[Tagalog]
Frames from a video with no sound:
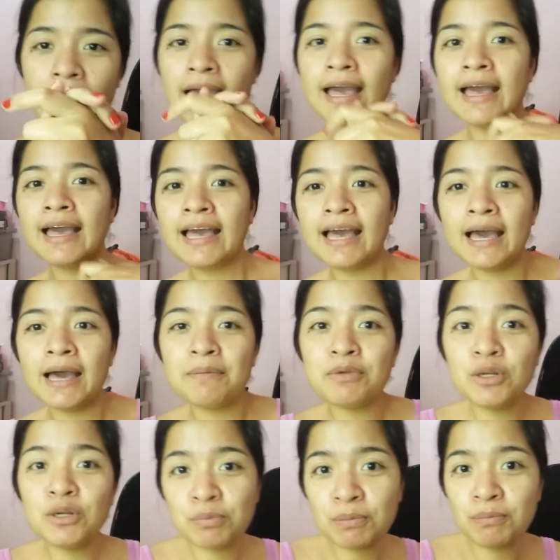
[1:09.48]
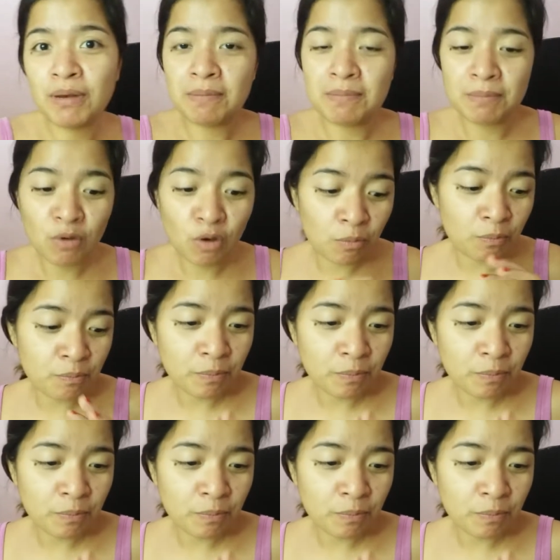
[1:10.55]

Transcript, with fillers: nga. Pinoproblema mo kung